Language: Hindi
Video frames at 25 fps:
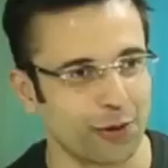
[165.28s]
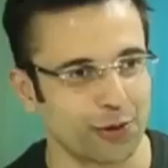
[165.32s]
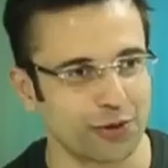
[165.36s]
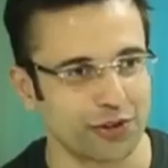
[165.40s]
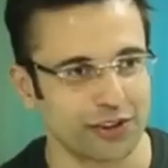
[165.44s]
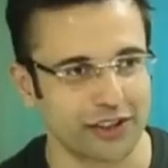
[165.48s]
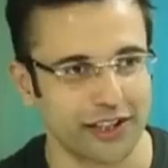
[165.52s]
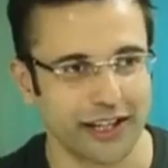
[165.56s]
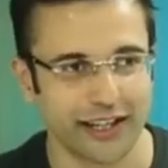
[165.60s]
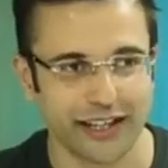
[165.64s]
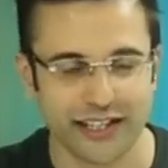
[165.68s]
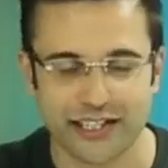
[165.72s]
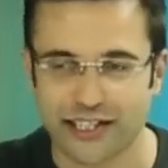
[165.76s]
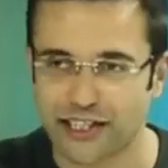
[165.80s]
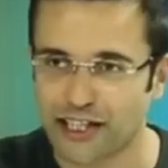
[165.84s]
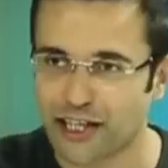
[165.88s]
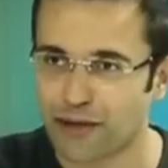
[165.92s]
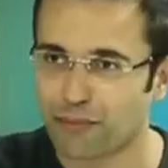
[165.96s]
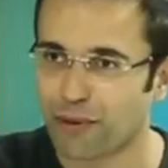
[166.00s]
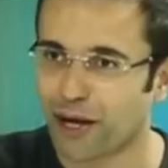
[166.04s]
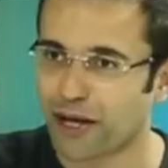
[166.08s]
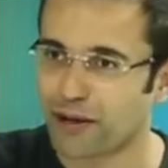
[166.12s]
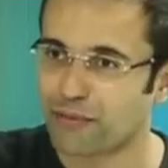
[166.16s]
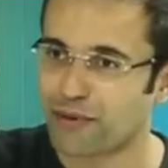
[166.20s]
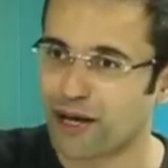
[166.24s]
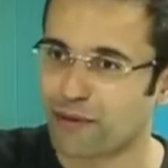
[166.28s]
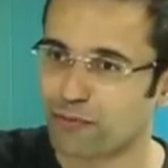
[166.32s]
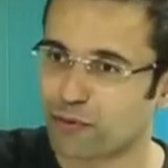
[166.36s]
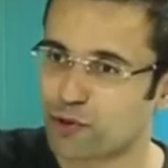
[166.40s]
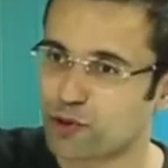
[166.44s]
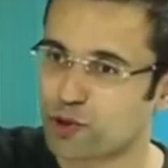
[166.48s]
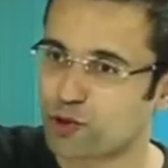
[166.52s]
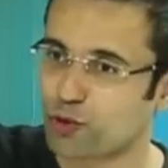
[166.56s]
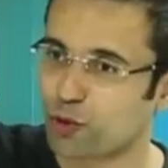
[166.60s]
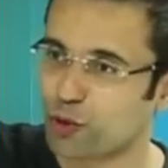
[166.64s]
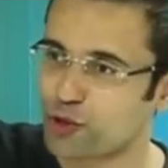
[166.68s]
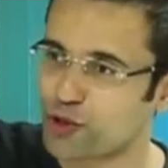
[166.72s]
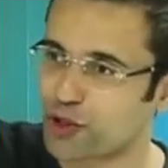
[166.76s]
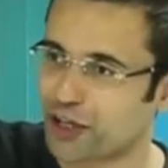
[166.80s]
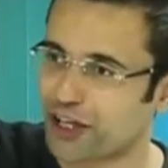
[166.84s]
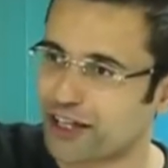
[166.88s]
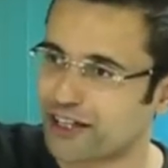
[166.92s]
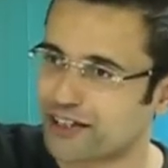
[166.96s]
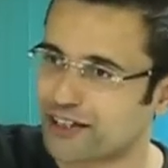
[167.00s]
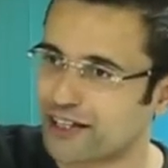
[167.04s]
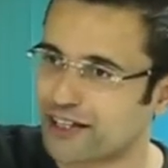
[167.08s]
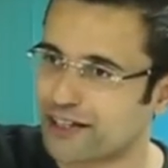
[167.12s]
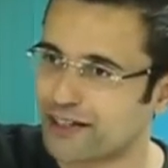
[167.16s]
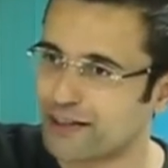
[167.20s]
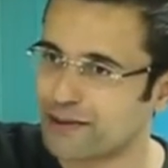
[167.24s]
हो सकता है किसी के बारे में आप कुछ सोच
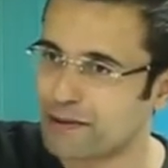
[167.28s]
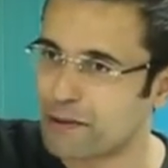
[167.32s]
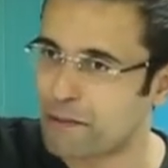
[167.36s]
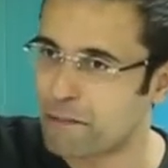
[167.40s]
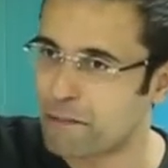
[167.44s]
रहे थे